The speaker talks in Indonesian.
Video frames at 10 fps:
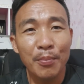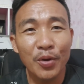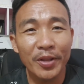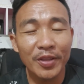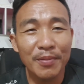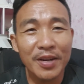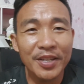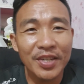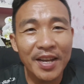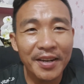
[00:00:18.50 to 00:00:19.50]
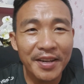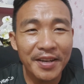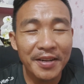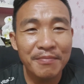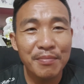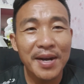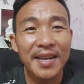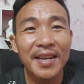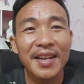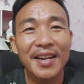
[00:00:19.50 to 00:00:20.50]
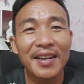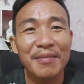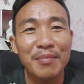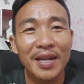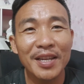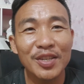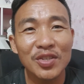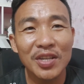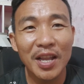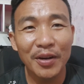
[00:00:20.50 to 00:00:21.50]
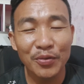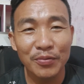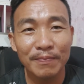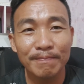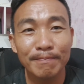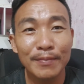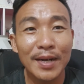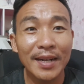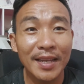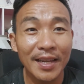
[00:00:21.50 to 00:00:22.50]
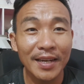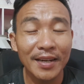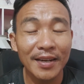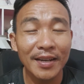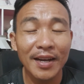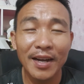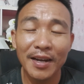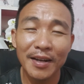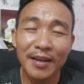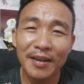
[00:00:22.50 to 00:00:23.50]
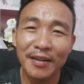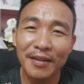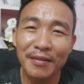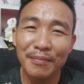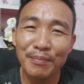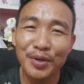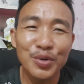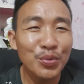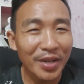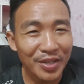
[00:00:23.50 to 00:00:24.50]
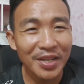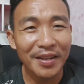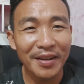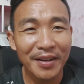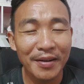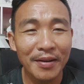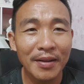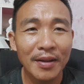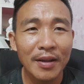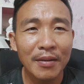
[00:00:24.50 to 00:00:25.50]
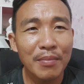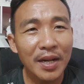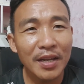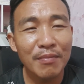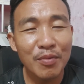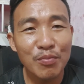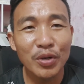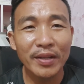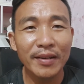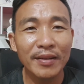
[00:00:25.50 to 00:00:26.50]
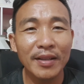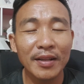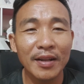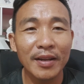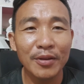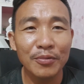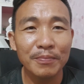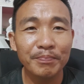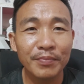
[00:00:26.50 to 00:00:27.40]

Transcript: Politik Malaysia hari ini makin hari makin celaru. Makin uh, mendukacitakan. Makin membuatkan kita keliru.